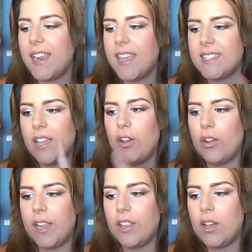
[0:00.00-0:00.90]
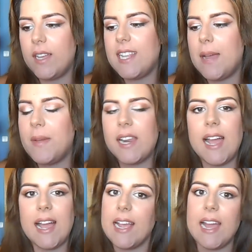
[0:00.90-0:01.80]
este en concreto es de la
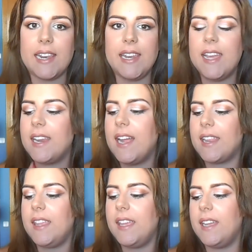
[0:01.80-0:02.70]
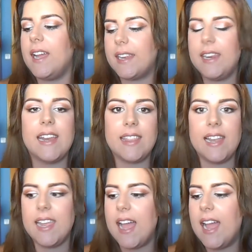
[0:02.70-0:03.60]
marca Garnier, Garnier Garnier
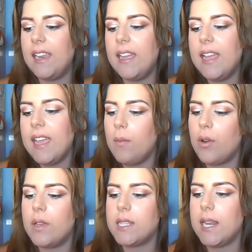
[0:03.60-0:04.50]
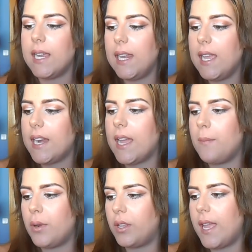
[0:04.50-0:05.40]
Lial y bueno, es el Clear
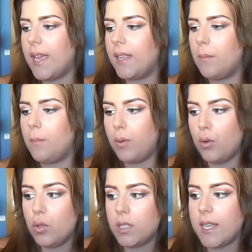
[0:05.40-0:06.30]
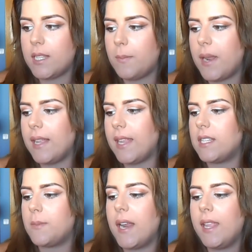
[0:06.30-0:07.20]
and Protect Plus, spray
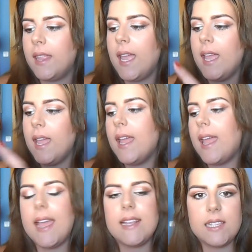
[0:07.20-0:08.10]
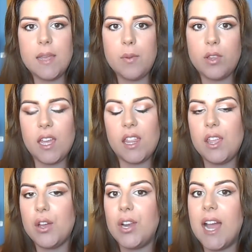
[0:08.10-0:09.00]
transparente, es de
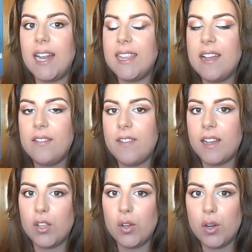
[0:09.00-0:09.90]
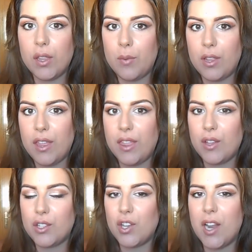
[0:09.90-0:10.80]
protección alta, factor de
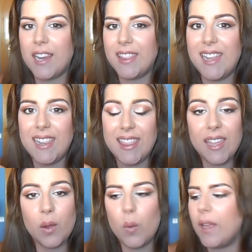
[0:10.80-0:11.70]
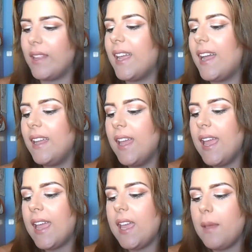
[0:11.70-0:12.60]
protección solar del 50
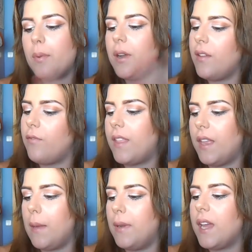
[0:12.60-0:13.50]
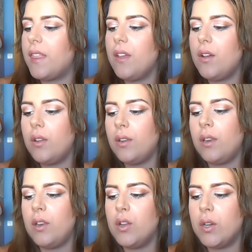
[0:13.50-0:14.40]
y pone fácil
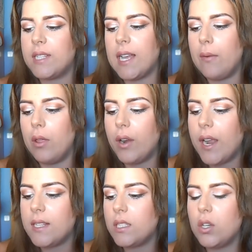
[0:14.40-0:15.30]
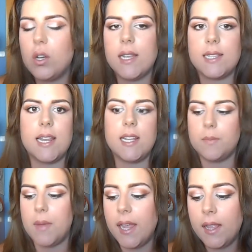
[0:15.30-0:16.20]
aplicación, no es acabado graso, es
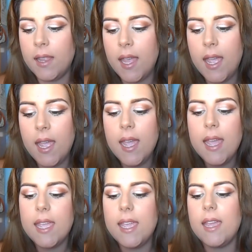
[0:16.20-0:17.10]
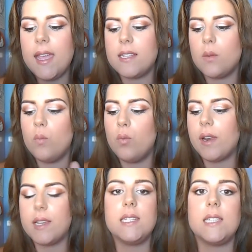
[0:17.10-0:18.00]
transparente y es muy
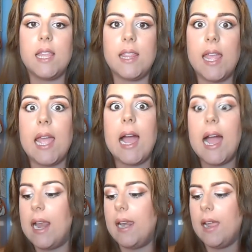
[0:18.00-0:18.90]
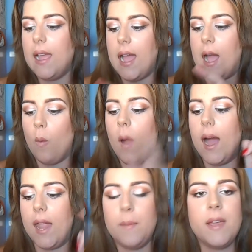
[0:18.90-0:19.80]
resistente al agua.
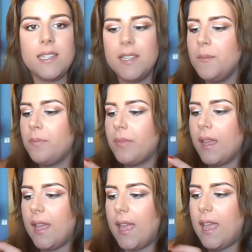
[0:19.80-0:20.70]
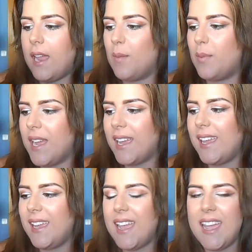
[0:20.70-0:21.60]
Además, eh, lo pone
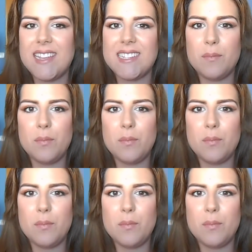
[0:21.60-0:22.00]
aquí, que es